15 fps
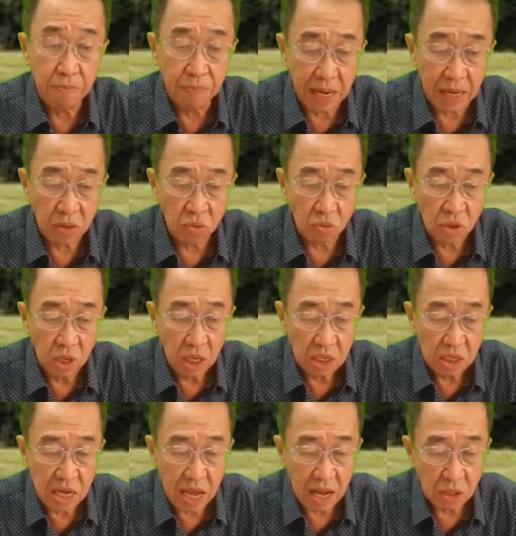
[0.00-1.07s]
baru?
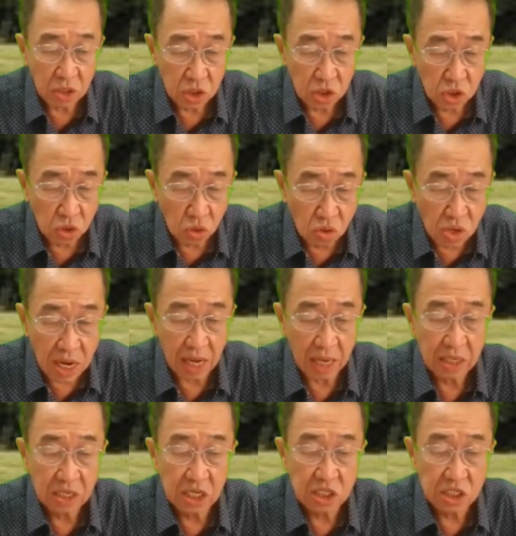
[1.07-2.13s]
yang
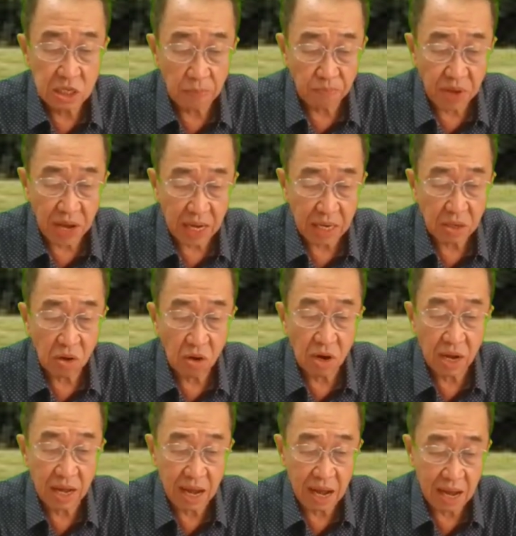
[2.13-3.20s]
sudah diciptakan
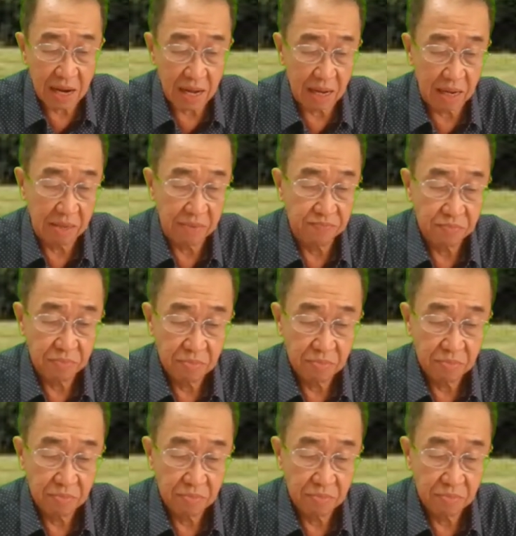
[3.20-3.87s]
oleh Allah.